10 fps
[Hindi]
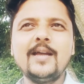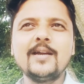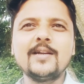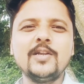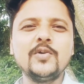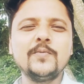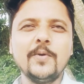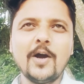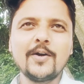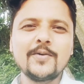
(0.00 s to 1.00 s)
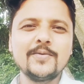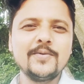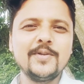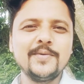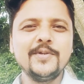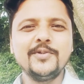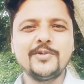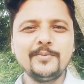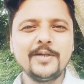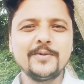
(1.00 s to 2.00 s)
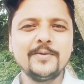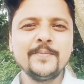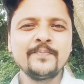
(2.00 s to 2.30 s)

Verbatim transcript: एक न्यू ब्लॉगर हूँ न्यू यूट्यूबर हूँ